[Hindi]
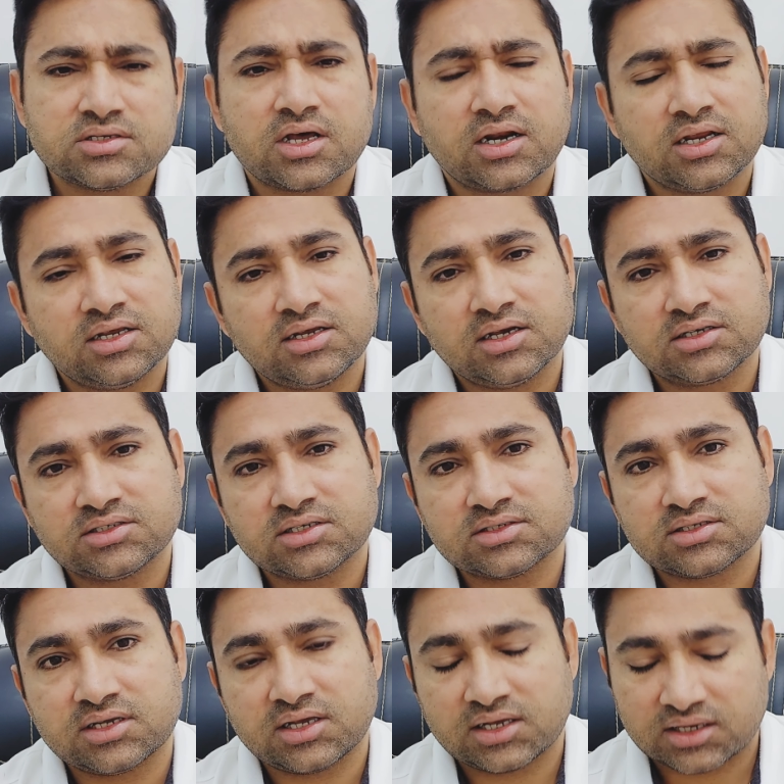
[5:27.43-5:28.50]
सारे ही एक
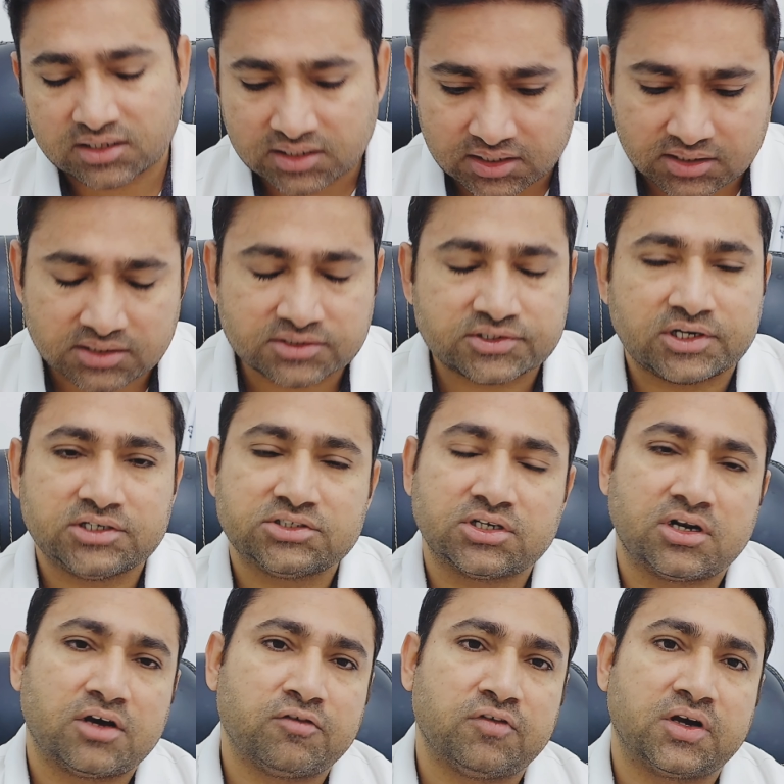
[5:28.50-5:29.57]
जैसे हैं एक ही ट्रेंड
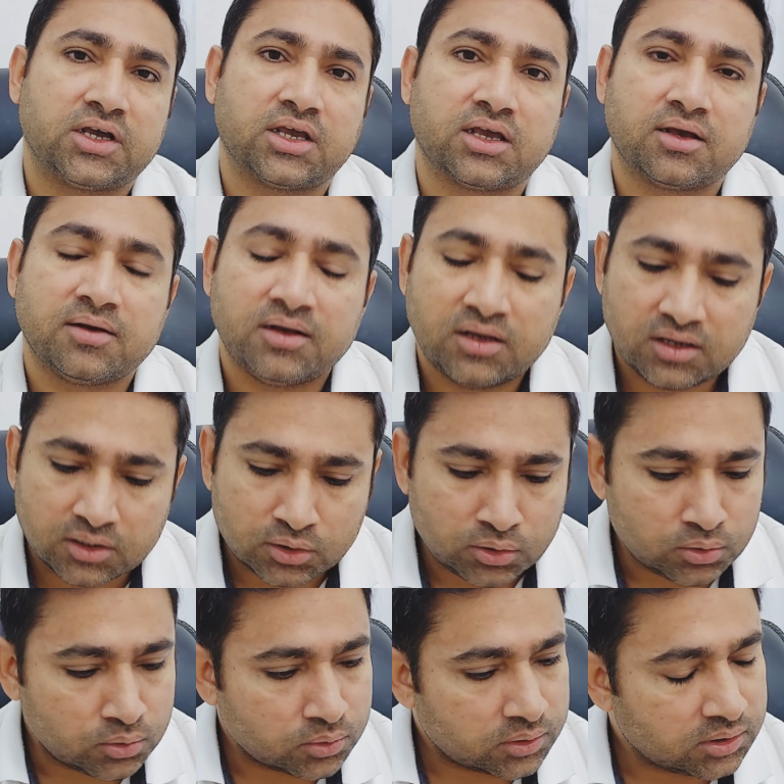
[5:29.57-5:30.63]
चला हुआ है
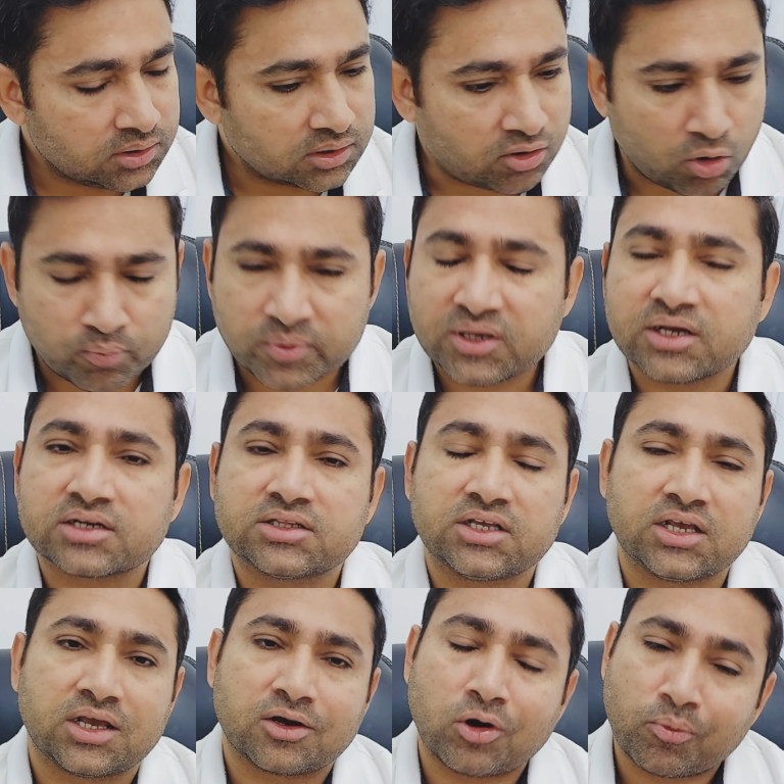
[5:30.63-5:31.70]
लोग कॉपी करते
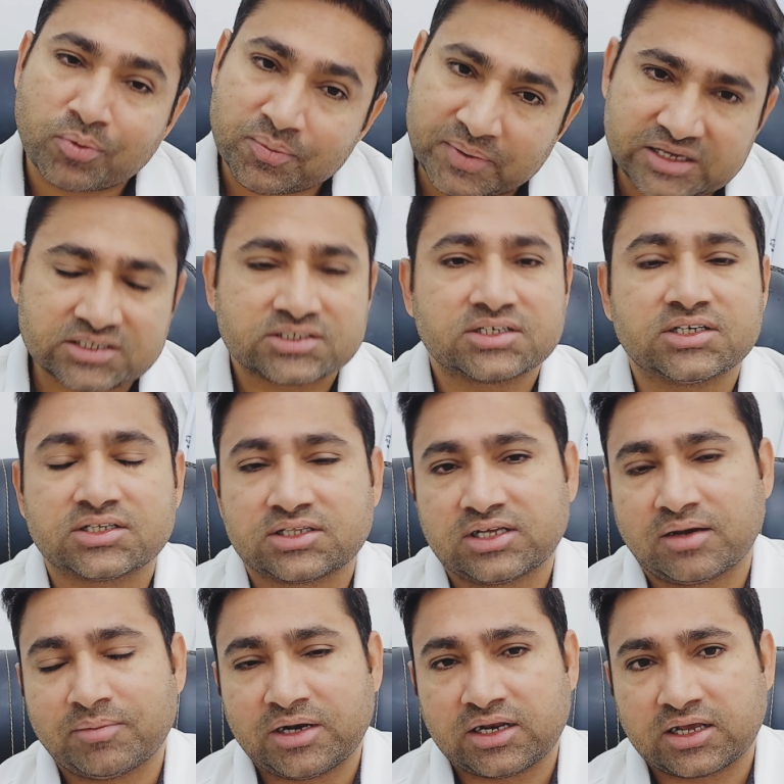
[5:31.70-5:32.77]
हैं कॉपी पेस्ट करते
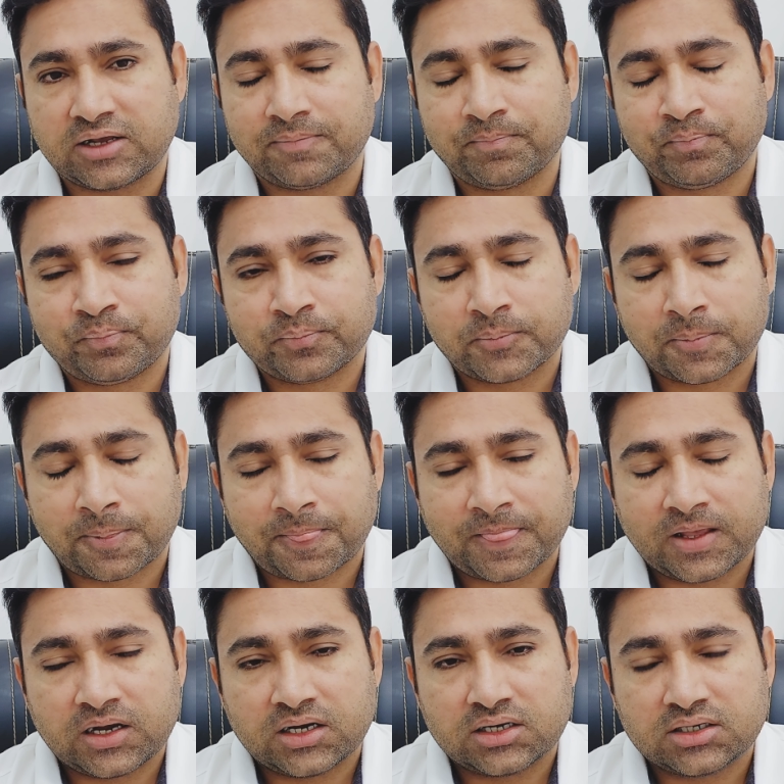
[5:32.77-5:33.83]
हैं बल्कि
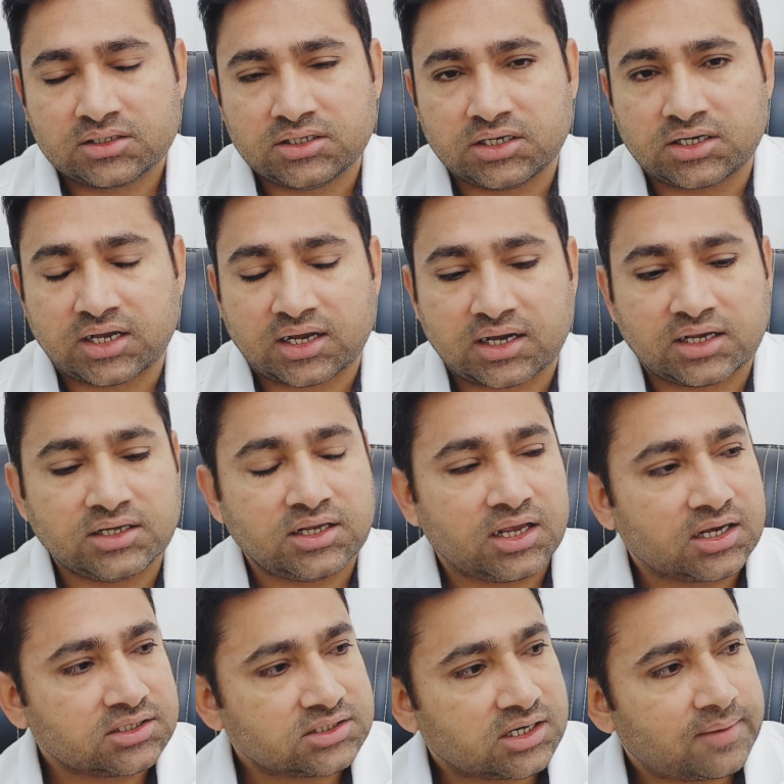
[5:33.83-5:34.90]
ठीक है कहीं
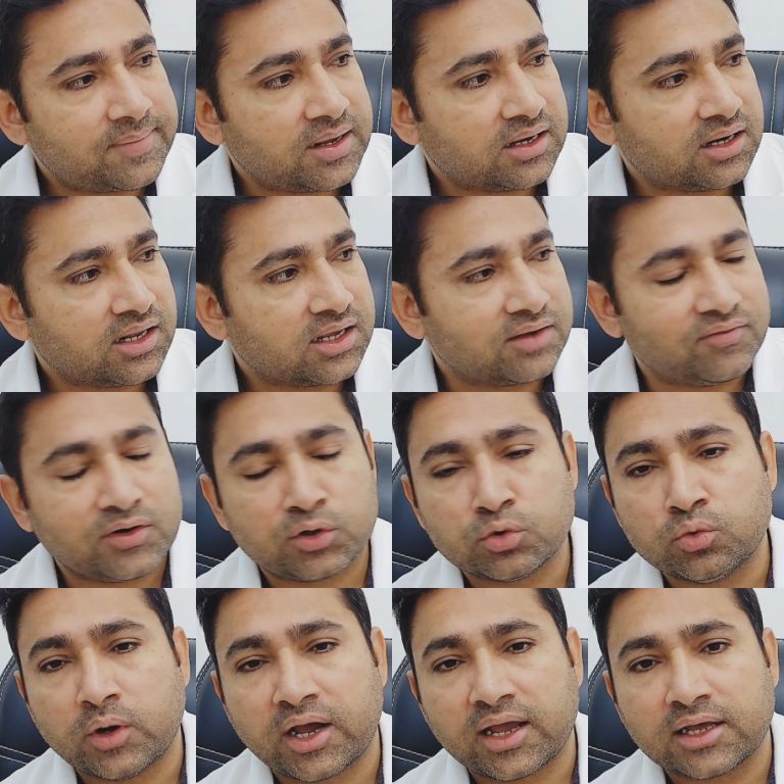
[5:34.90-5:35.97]
एक जगह पे अगर एक इवेंट
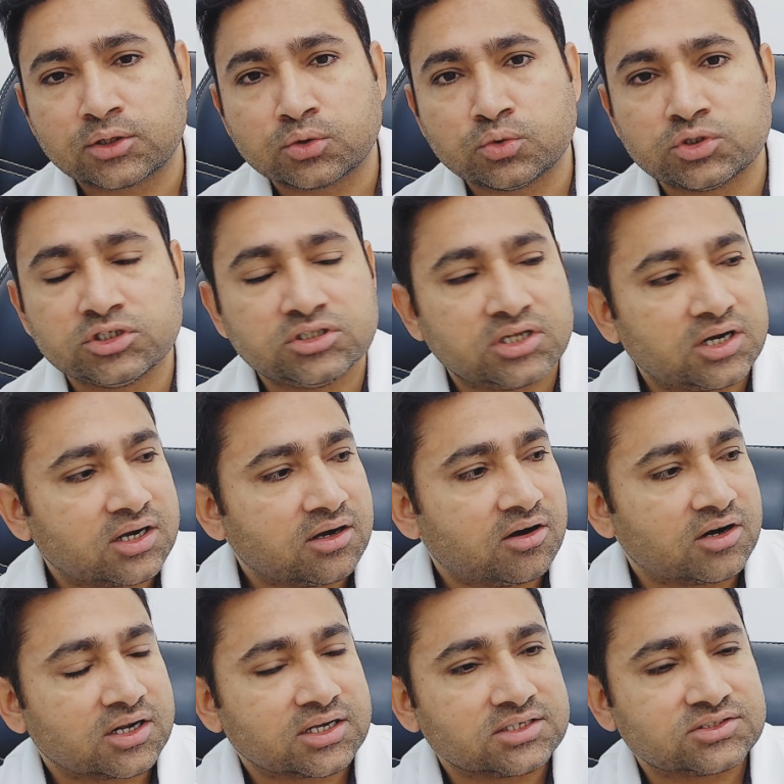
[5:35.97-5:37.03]
हुआ है तो उसी तरह का
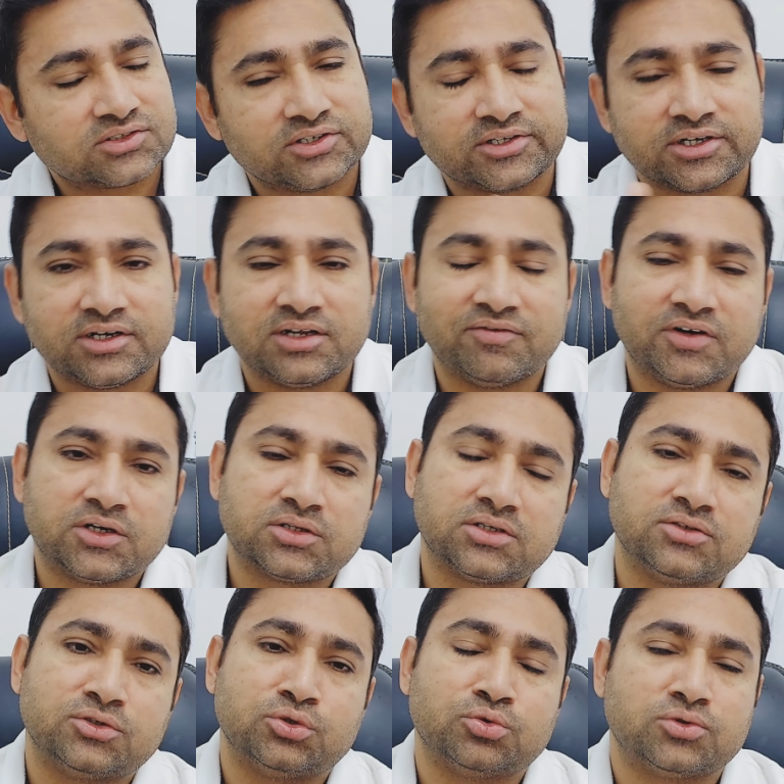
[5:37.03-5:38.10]
ऑर्केस्ट्रेटेड इवेंट
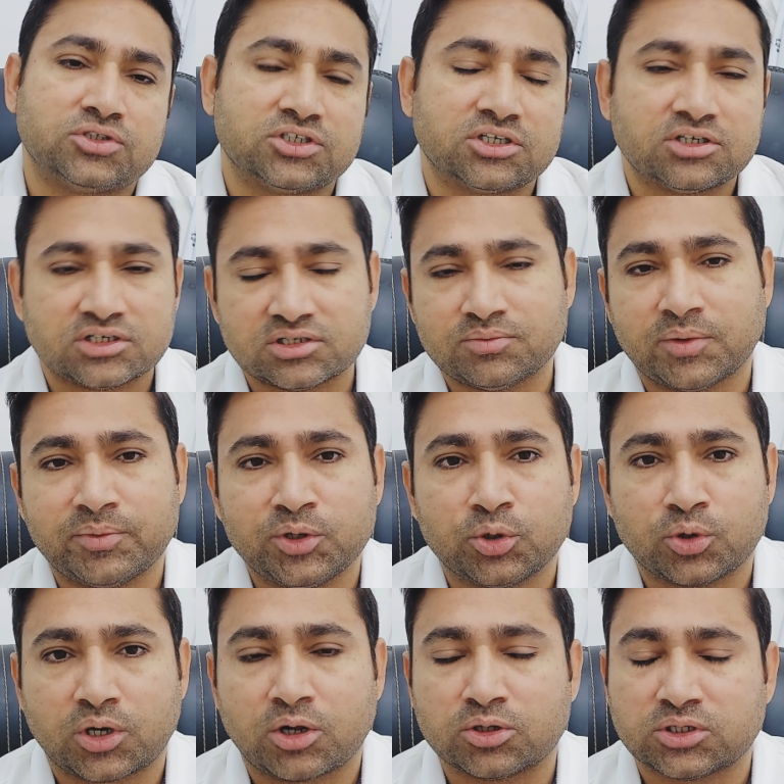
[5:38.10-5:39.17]
किसी दूसरी कंट्री में भी
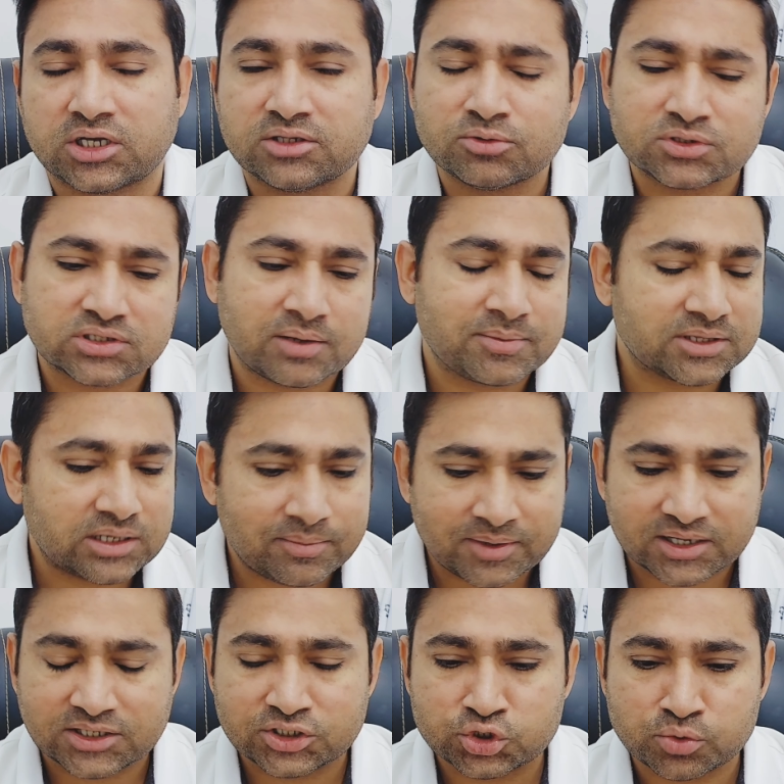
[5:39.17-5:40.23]
हो रहा होता है तो इसका मतलब
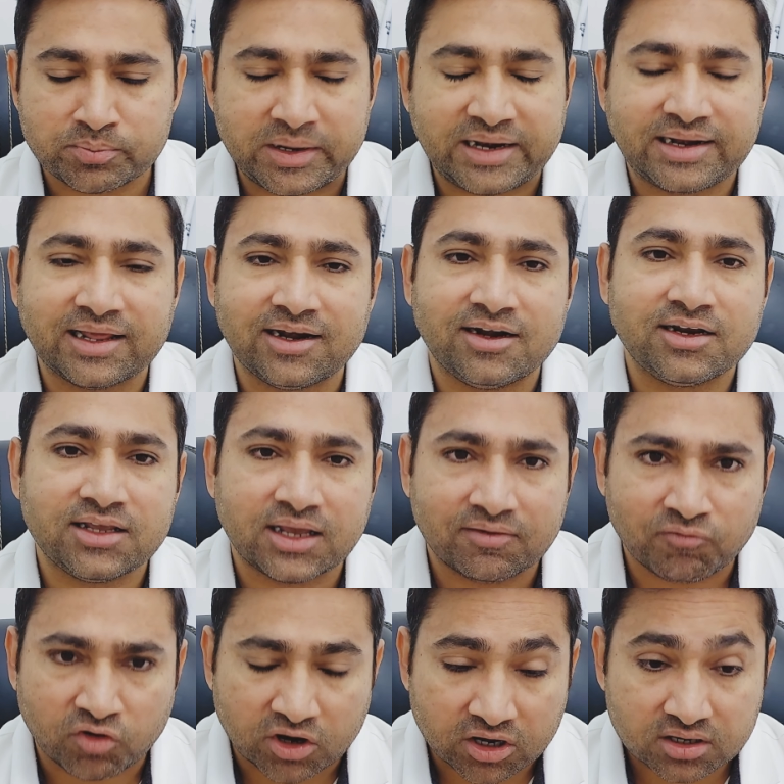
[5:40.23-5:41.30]
है कि ये जो मैंटेलिटी है
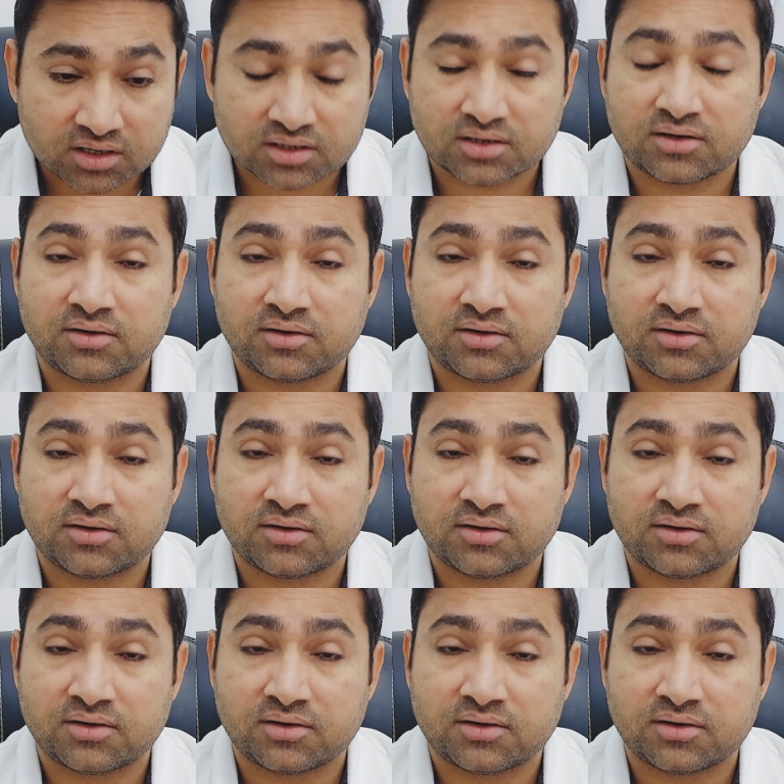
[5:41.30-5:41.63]
वॉर